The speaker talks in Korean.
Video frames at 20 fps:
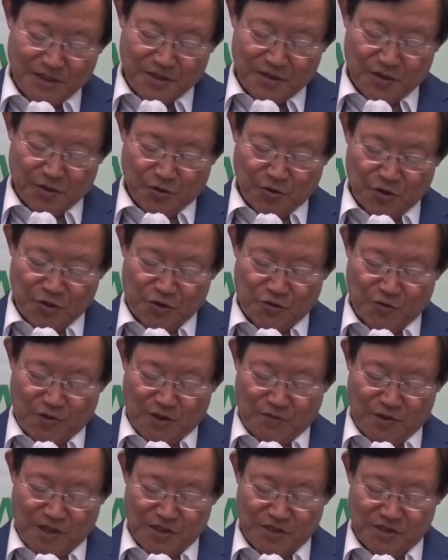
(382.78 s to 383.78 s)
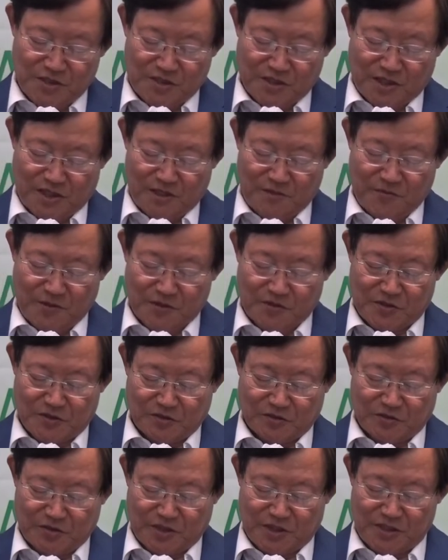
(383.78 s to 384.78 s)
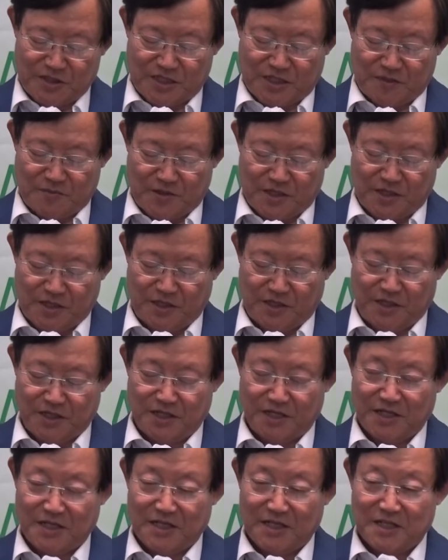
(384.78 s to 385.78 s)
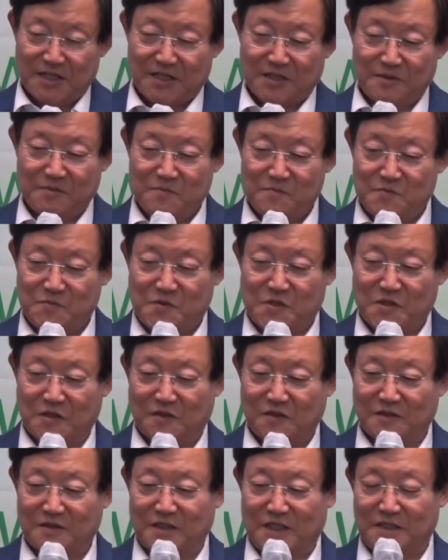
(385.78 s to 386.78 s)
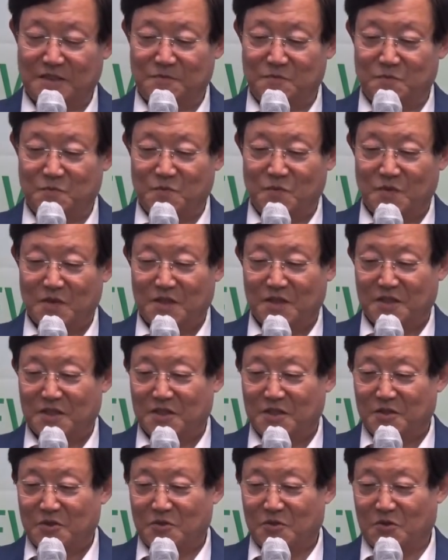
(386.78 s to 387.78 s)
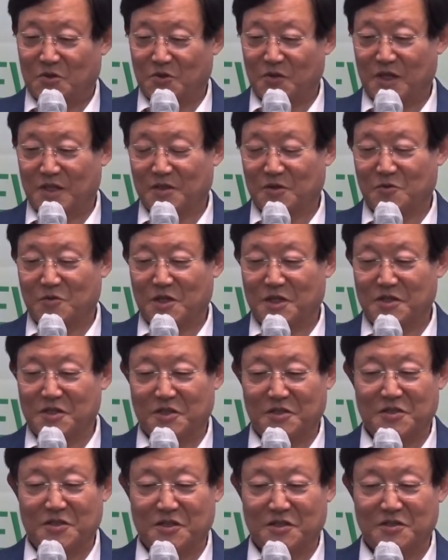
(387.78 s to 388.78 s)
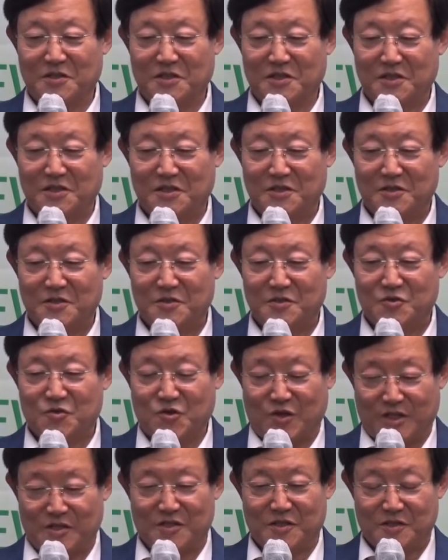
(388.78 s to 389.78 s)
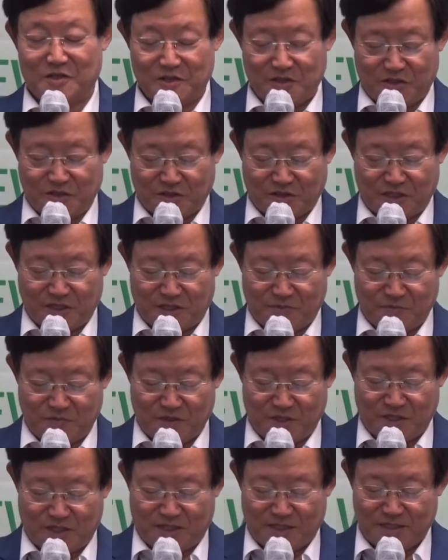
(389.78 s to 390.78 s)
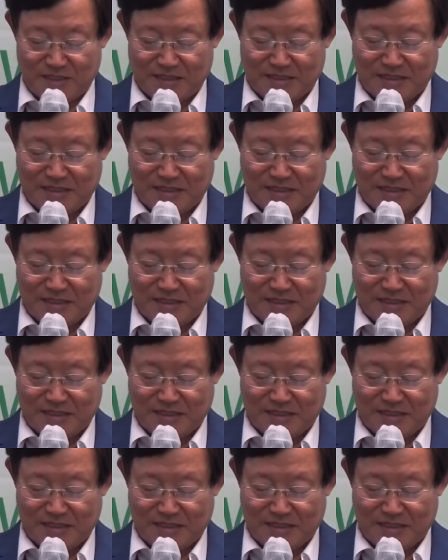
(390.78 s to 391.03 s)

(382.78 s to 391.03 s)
여호수아와 이스라엘 백성들의 자만이 엄청난 고난과 역경을 좌절을 겪게 합니다.